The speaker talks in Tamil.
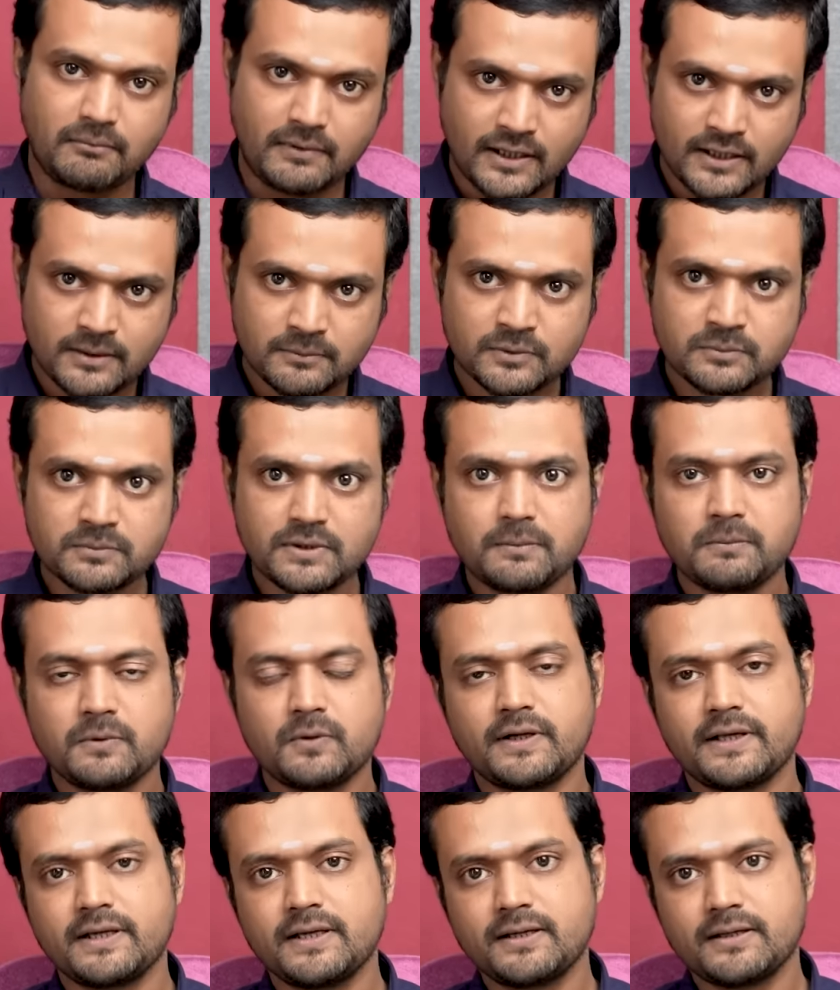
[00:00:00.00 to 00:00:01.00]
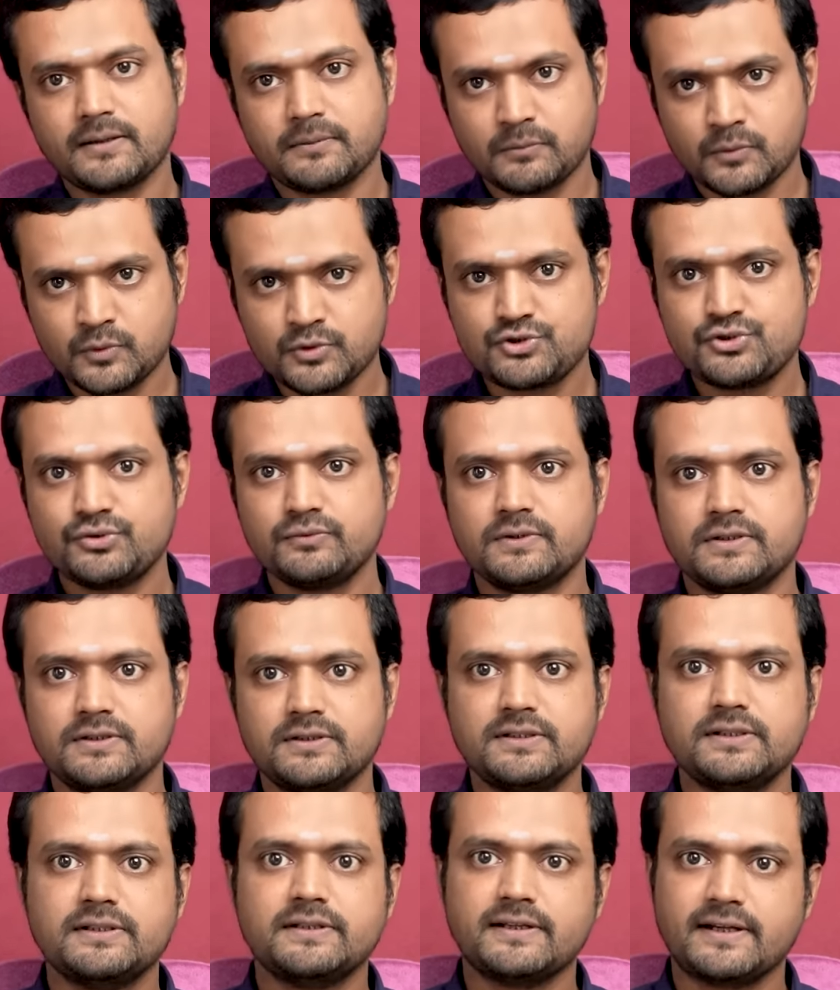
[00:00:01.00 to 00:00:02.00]
மனமும் நம்மளுடைய மூச்சும்
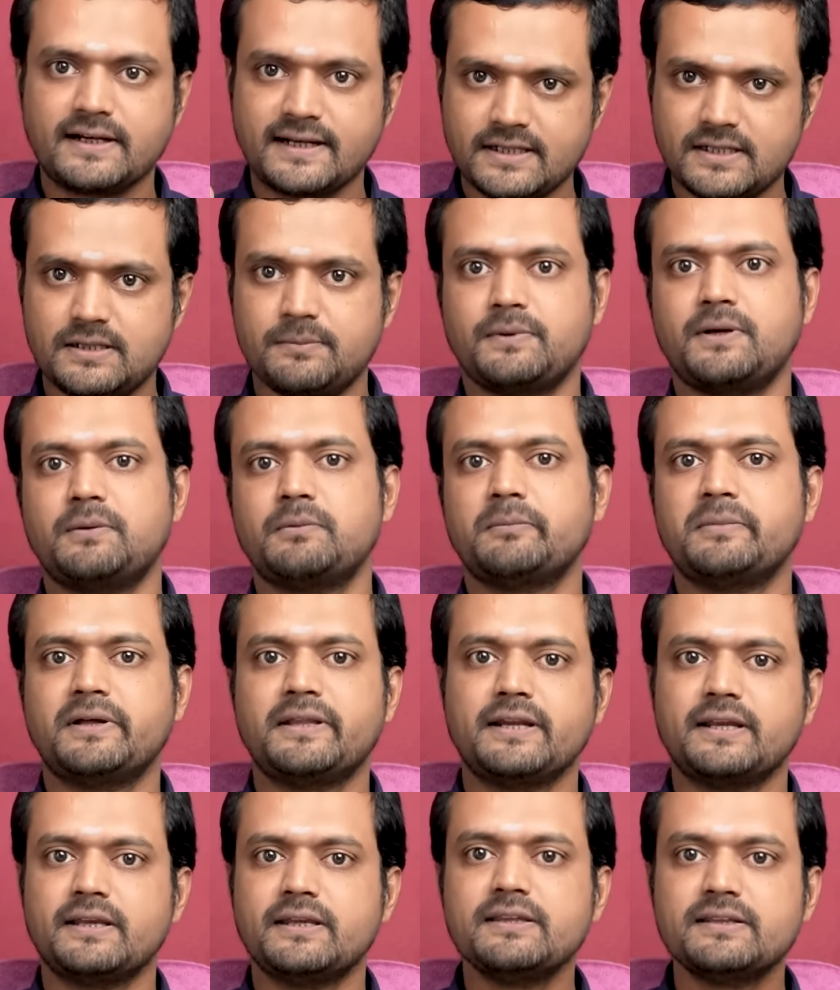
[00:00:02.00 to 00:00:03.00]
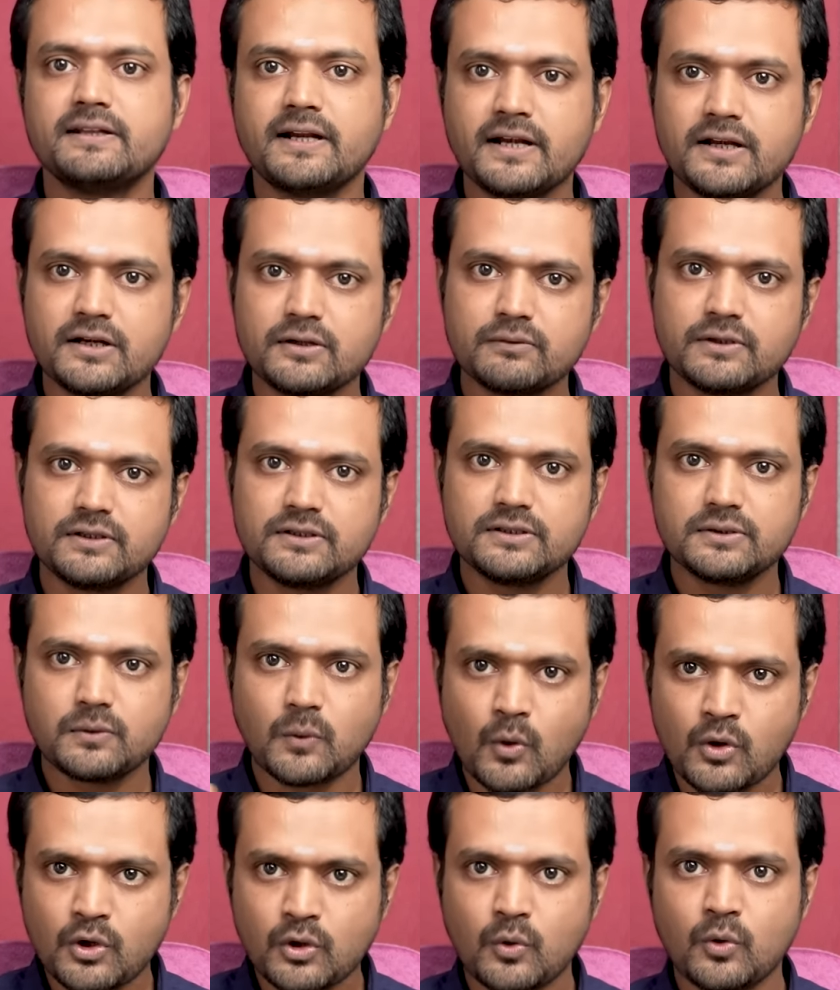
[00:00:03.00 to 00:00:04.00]
வந்து ரெட்டப்பாம்பு மாதிரி இது ரெண்டும் வந்து
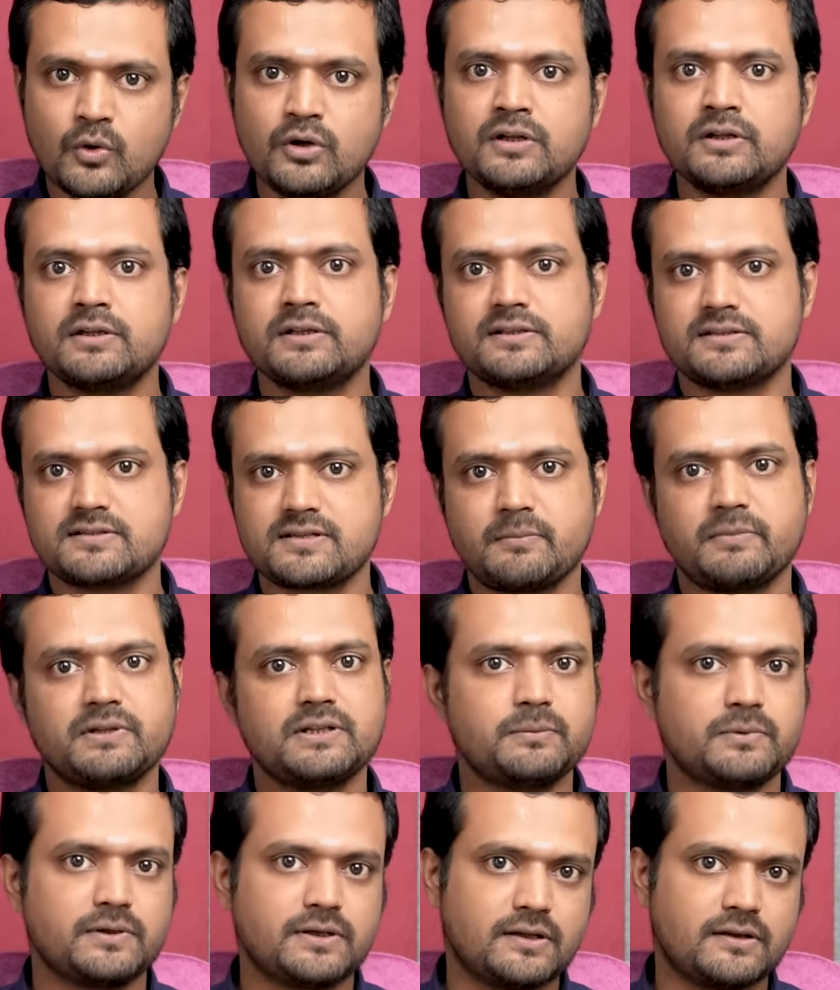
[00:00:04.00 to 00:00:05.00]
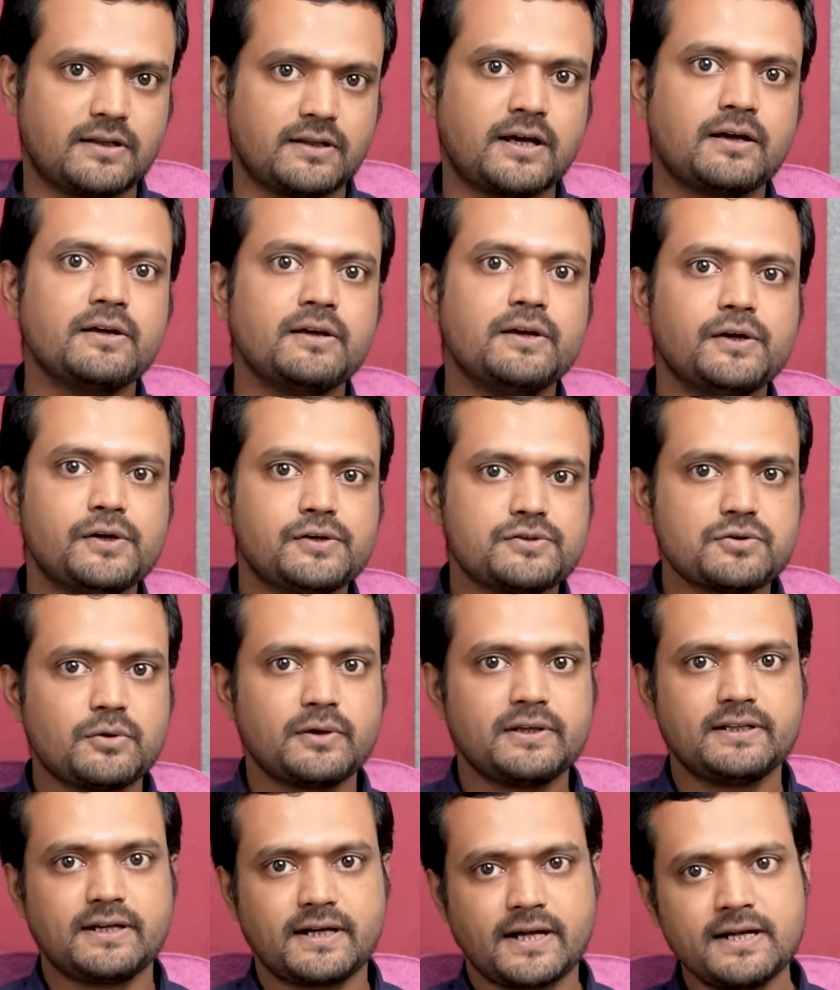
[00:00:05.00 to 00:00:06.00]
ஒன்றுக்கு ஒன்று சம்மந்தப்பட்டது தான் ஸோ
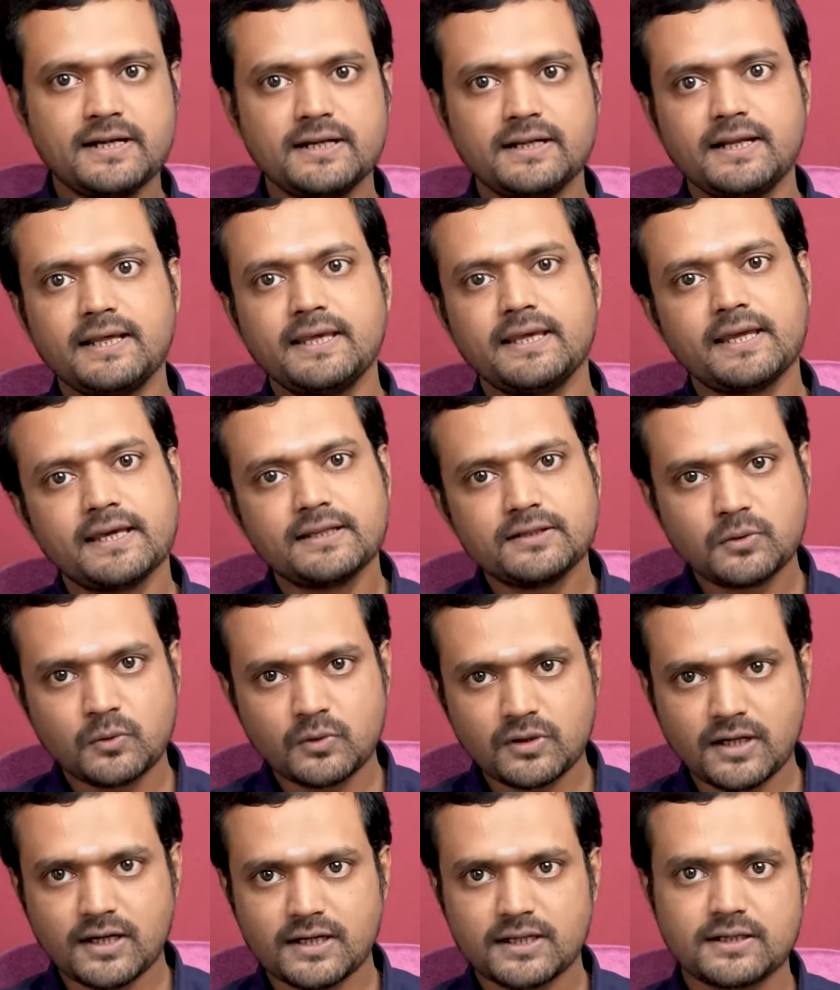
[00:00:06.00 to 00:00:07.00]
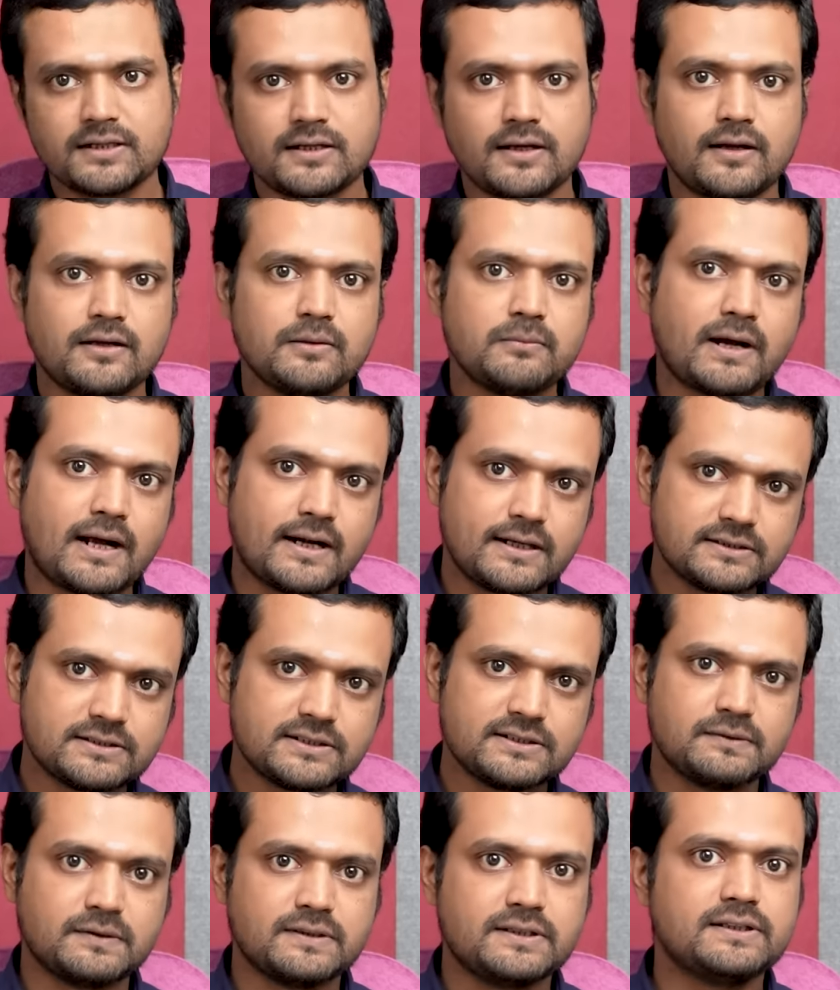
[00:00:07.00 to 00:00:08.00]
இது ரெண்டில் எது ஒன்று அடங்கினாலும்
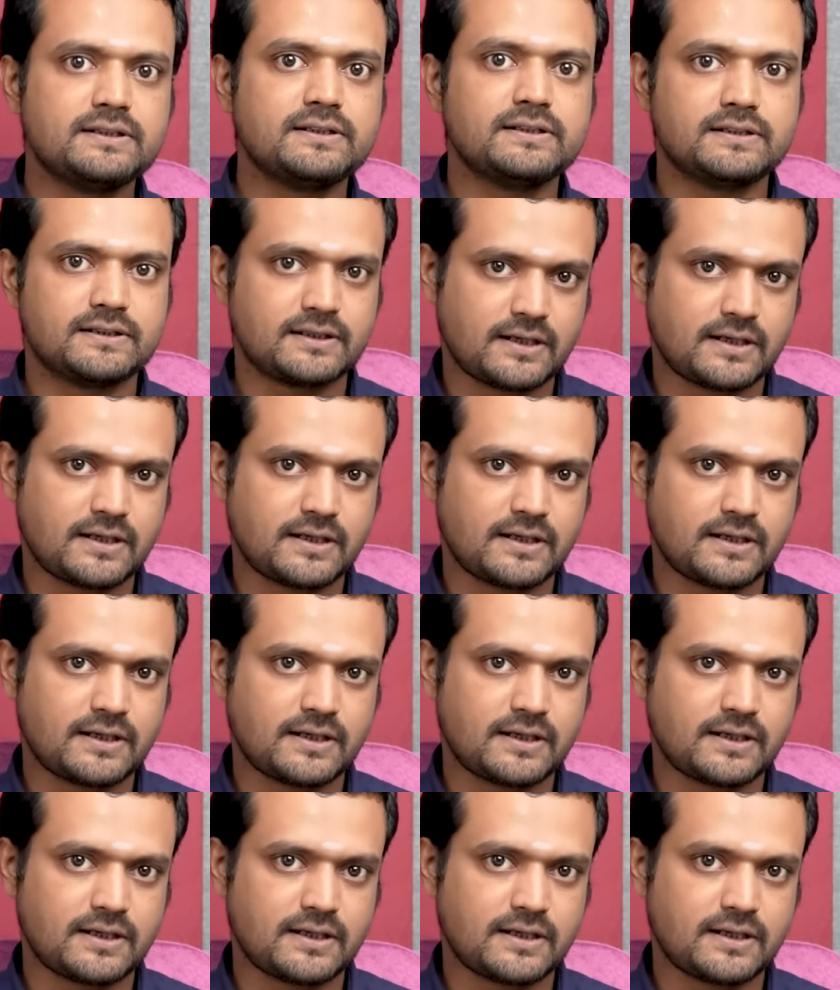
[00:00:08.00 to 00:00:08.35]
அடுத்தது வந்து